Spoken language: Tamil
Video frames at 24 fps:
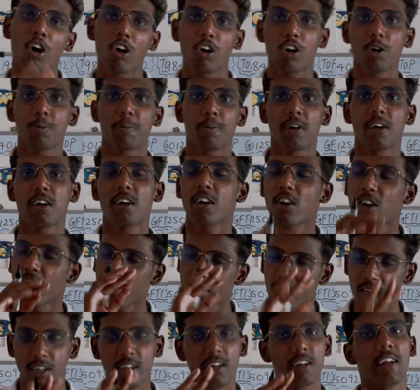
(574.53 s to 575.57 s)
கால் கூட பண்ணுங்கள்
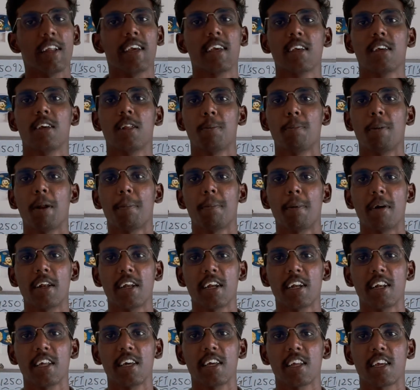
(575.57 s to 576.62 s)
லைக் ரிப்ளை
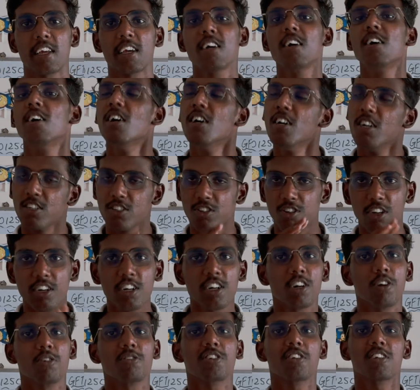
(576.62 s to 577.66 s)
பண்ணிக்கிட்டே இருக்கேன் ஸோ
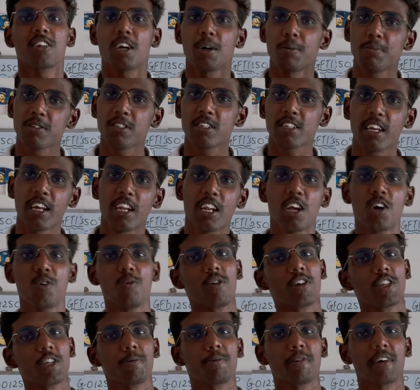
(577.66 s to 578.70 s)
என்ன டவுட்ஸ் கமெண்ட்ஸ் கேளுங்க
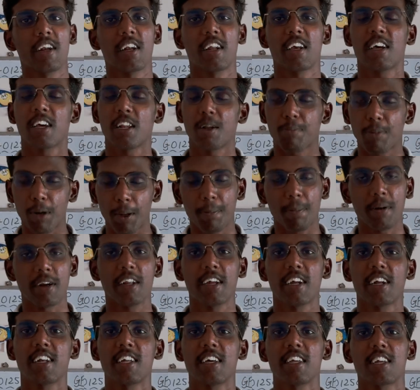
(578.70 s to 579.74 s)
வாட்ஸ்அப் கேளுங்க ரிப்ளை
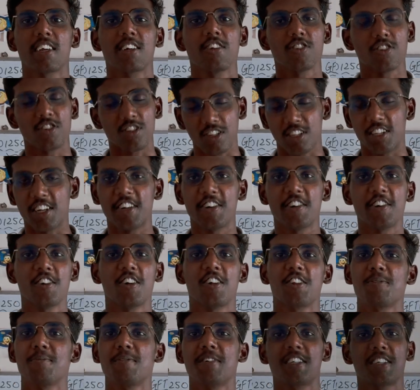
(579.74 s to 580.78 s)
பண்ணிக்கிட்டே இருக்கேன் ஸோ ஸ்டேட் இன்
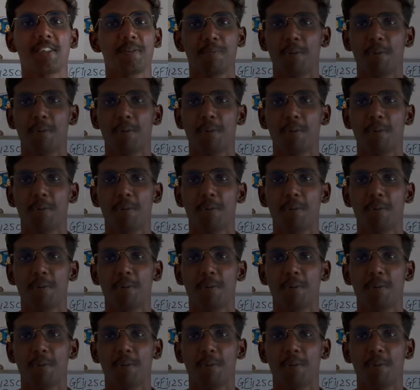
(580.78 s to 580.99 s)
ஆல் தி பெஸ்ட்